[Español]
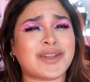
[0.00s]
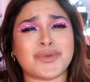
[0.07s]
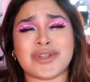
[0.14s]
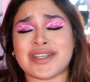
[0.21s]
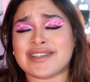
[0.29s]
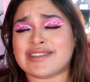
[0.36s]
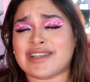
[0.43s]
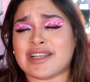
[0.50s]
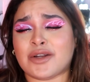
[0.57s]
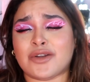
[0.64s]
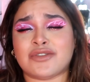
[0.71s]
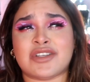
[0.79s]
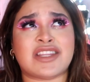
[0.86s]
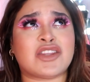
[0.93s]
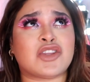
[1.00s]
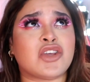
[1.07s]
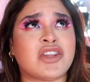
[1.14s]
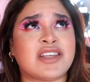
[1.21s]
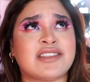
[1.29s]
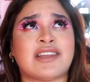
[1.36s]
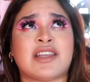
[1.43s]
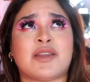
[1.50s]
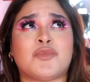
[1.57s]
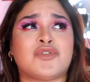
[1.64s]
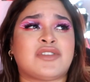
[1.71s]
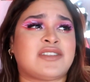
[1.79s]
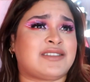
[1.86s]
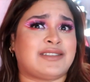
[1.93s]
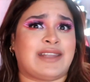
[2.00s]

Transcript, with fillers: que tú tienes en el closet, todas tenemos,